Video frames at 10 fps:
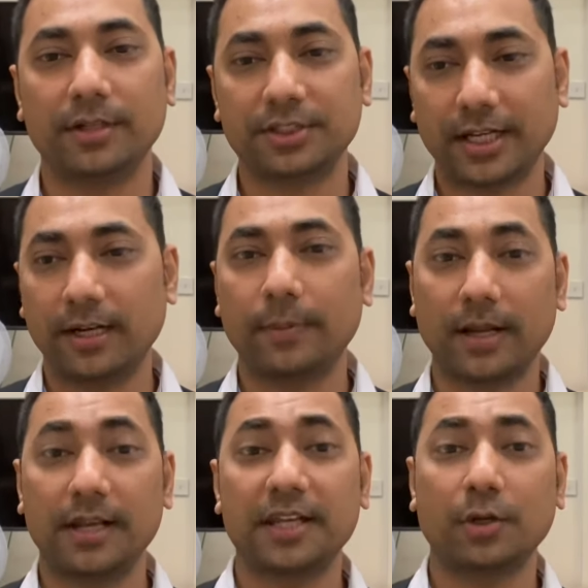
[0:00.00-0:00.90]
चैनल
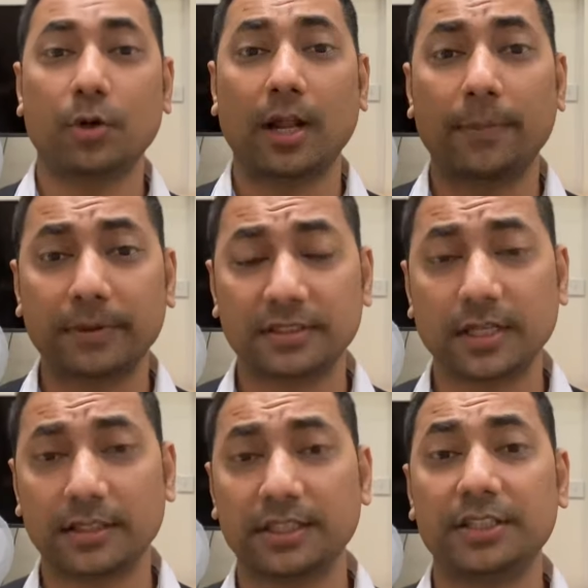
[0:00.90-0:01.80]
बनाने का और आपके
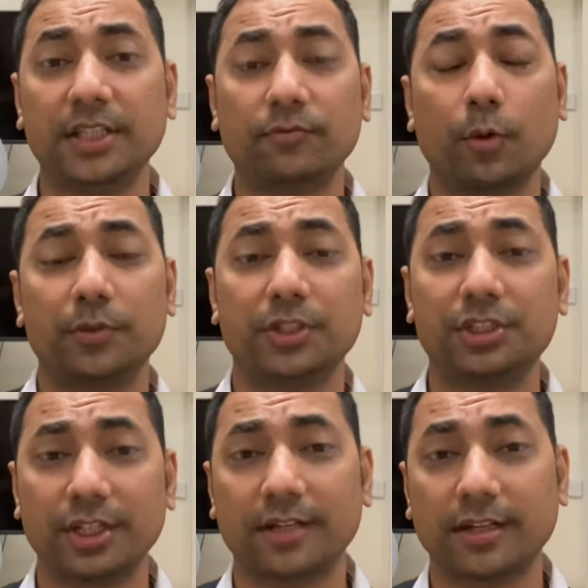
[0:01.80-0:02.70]
साथ इतनी इन्फॉर्मेशन
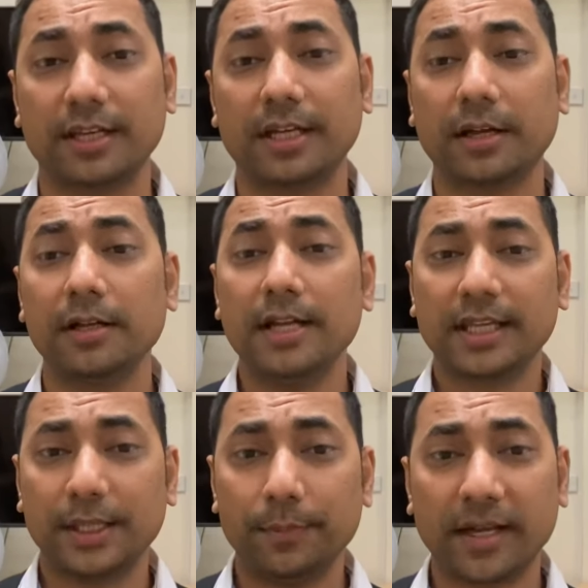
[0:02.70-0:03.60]
शेयर करने का
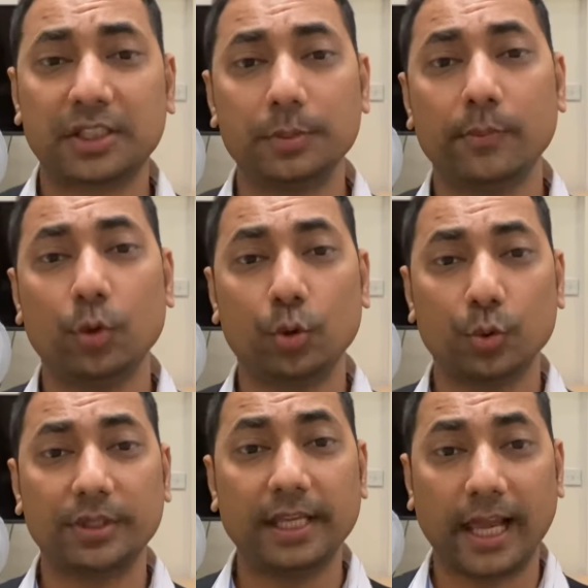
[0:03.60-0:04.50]
कि मैक्सिमम
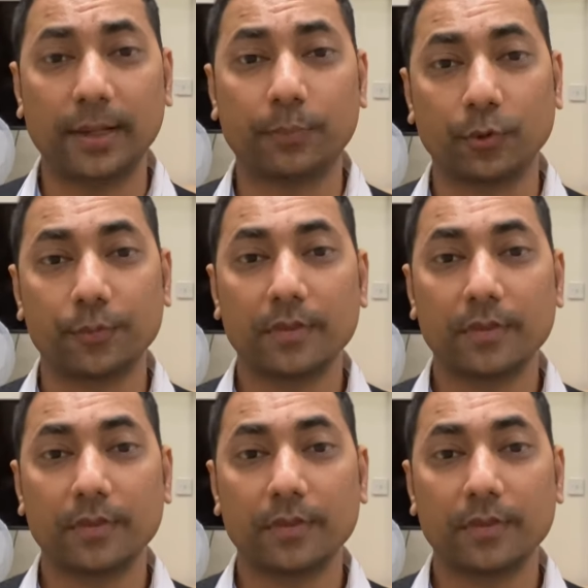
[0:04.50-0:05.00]
लोगों की हेल्प हो